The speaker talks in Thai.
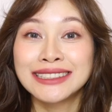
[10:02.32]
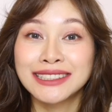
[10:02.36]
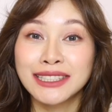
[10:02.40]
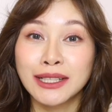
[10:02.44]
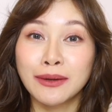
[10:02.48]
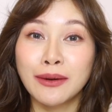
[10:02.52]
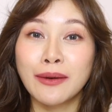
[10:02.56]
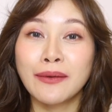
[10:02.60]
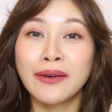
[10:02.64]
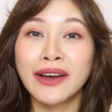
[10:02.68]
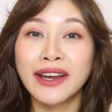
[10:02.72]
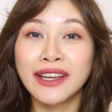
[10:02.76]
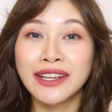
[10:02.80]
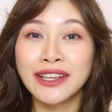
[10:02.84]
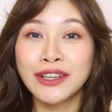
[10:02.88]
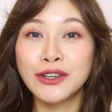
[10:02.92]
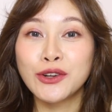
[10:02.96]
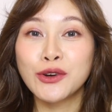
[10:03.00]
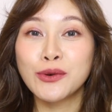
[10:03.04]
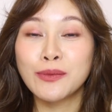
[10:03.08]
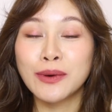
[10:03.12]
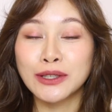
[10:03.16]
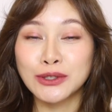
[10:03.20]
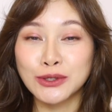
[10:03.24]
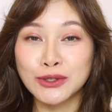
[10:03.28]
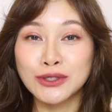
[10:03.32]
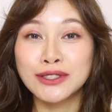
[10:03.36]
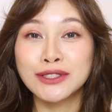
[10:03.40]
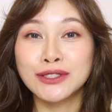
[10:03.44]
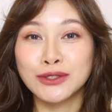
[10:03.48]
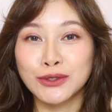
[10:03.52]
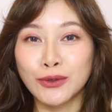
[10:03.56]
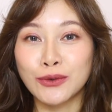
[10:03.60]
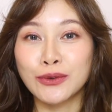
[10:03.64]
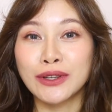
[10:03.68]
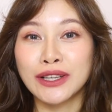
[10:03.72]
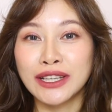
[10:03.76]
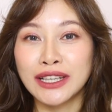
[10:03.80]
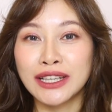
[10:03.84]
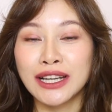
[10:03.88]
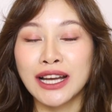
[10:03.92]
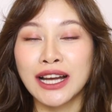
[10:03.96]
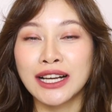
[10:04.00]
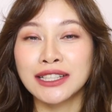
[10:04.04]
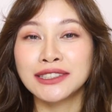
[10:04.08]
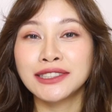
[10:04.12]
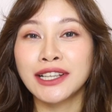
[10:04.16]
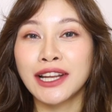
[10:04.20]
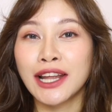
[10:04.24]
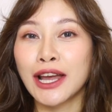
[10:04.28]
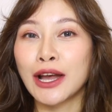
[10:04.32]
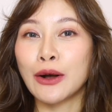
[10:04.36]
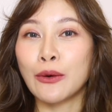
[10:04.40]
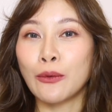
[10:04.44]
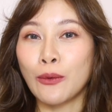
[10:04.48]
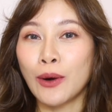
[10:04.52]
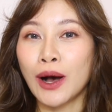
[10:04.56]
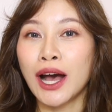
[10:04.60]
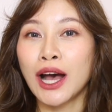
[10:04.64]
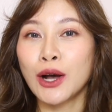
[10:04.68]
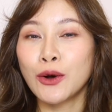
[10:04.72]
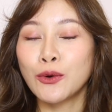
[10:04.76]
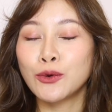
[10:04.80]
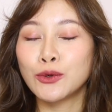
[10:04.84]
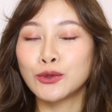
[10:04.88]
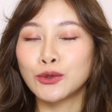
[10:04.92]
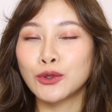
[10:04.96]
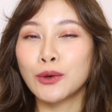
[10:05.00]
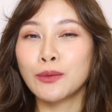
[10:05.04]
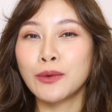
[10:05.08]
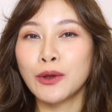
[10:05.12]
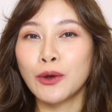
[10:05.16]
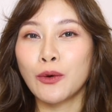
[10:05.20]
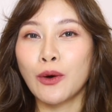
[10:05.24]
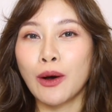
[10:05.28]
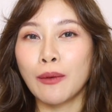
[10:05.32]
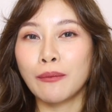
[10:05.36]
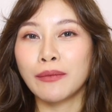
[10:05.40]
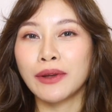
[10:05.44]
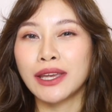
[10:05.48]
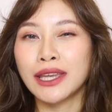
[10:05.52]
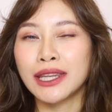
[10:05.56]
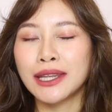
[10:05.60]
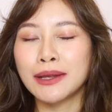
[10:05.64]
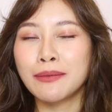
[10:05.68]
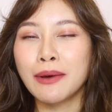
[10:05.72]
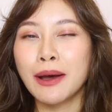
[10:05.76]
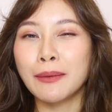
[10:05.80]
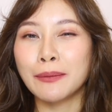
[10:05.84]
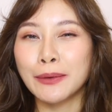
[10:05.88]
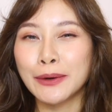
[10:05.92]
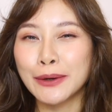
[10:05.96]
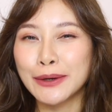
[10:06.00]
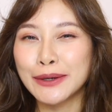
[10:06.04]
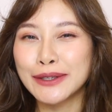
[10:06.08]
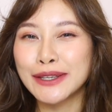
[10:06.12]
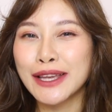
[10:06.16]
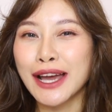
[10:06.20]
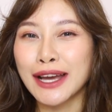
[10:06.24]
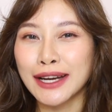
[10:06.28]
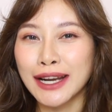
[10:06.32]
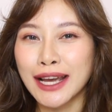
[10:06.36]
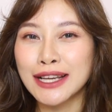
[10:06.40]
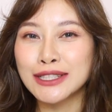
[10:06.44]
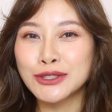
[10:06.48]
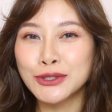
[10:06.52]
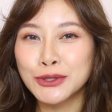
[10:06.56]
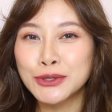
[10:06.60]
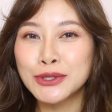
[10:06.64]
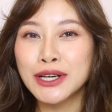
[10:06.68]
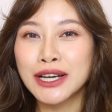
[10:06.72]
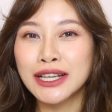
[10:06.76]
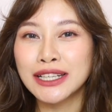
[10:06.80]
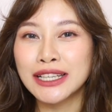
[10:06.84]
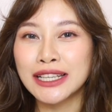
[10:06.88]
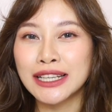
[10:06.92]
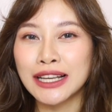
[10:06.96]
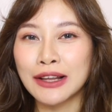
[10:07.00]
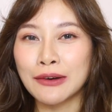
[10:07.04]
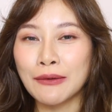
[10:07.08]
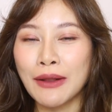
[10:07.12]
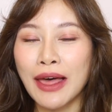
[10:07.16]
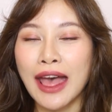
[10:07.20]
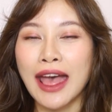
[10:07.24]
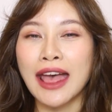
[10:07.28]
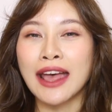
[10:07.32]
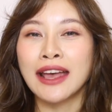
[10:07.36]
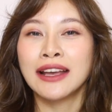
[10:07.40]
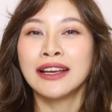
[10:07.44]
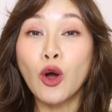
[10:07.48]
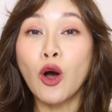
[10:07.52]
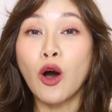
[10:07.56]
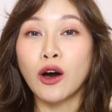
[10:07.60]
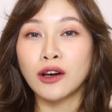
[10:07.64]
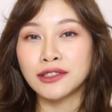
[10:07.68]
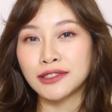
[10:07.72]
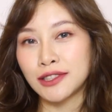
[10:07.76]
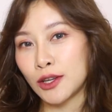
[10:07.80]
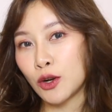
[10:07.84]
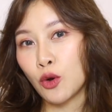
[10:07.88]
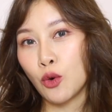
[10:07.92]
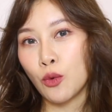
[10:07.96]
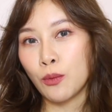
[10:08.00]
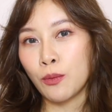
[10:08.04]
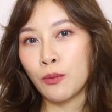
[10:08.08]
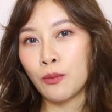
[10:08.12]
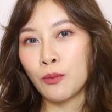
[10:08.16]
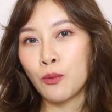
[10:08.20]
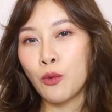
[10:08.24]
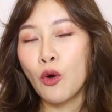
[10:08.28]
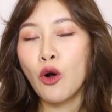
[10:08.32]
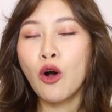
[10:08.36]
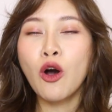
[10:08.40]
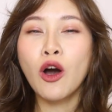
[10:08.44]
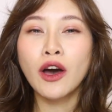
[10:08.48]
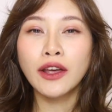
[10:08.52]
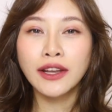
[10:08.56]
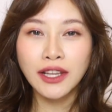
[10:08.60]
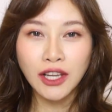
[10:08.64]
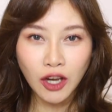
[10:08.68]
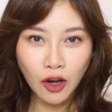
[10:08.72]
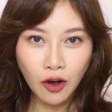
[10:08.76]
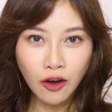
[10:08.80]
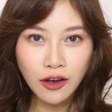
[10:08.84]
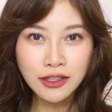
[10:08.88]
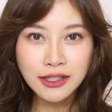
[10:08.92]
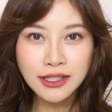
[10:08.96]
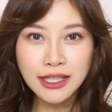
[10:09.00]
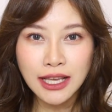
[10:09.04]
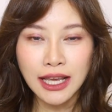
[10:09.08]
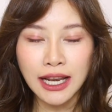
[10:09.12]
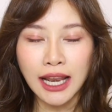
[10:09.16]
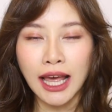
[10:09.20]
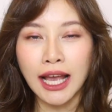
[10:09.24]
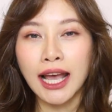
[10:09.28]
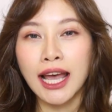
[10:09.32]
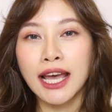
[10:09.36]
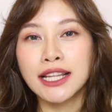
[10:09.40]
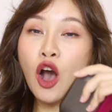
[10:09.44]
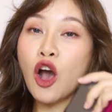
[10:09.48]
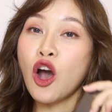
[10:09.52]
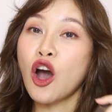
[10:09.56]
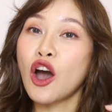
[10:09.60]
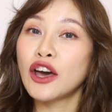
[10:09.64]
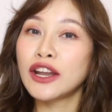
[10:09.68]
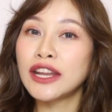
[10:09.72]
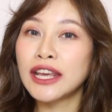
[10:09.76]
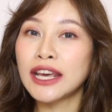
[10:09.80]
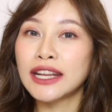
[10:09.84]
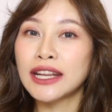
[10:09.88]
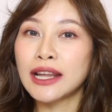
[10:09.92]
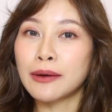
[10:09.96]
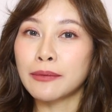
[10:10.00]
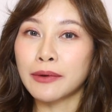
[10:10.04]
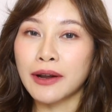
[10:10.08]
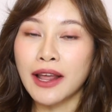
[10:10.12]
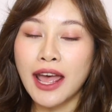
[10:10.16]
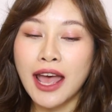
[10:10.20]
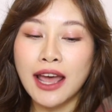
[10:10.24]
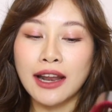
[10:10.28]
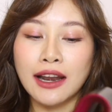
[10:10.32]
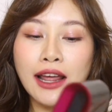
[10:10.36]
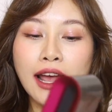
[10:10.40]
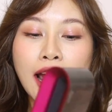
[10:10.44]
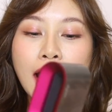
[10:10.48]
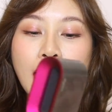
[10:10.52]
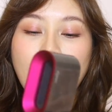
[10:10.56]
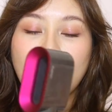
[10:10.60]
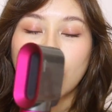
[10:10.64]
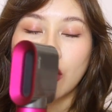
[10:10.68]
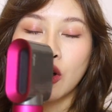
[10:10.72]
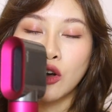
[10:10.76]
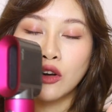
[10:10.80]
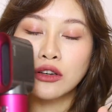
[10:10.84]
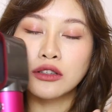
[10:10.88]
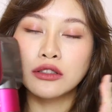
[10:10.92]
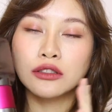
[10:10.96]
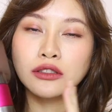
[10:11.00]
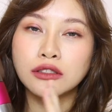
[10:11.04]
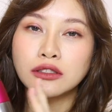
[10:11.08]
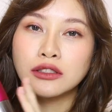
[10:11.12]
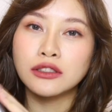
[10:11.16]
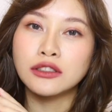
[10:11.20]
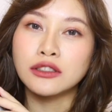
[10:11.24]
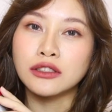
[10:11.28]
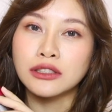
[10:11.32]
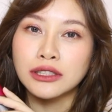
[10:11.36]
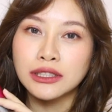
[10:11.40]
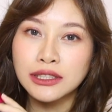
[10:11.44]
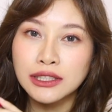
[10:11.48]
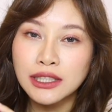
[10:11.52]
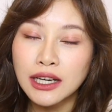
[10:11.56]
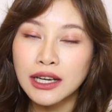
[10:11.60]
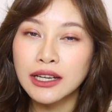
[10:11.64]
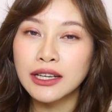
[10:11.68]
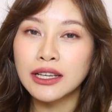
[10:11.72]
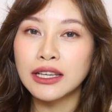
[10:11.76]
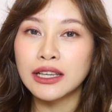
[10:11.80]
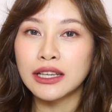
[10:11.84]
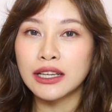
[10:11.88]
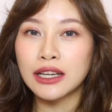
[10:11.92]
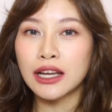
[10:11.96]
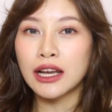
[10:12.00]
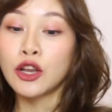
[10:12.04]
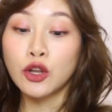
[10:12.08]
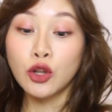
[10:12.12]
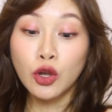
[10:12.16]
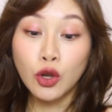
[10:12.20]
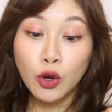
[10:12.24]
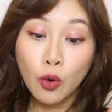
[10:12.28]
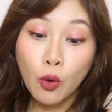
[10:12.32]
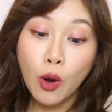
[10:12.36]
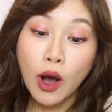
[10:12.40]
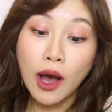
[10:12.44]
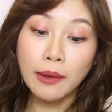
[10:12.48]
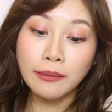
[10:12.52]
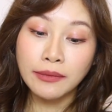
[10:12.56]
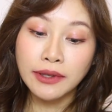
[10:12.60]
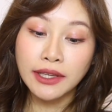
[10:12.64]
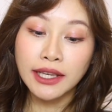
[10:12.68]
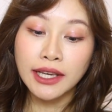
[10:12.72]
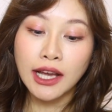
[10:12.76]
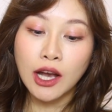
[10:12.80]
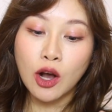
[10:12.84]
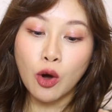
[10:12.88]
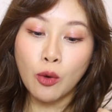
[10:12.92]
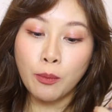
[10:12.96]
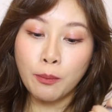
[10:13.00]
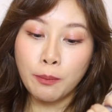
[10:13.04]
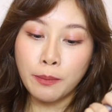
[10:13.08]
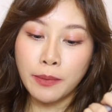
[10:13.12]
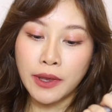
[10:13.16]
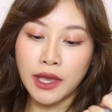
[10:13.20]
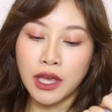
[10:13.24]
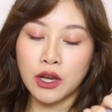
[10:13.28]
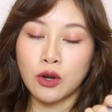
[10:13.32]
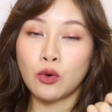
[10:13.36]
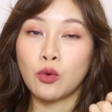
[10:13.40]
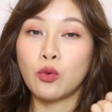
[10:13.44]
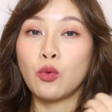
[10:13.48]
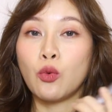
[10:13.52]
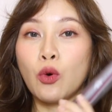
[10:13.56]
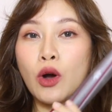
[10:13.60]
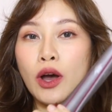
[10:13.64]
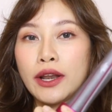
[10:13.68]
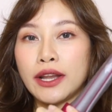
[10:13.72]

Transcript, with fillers: สำหรับใครที่ดู มาจนถึงตรงนี้นะคะแสดงว่าคุณต้องมีความคิดที่แบบอยากได้เจ้าเครื่องนี้แล้วแหละขอสรุปพวกข้อดีข้อเสียละกันข้อดีอันดับแรกนะคะก็คือเครื่องนี้นะด้วยความที่เขาเปลี่ยนหัว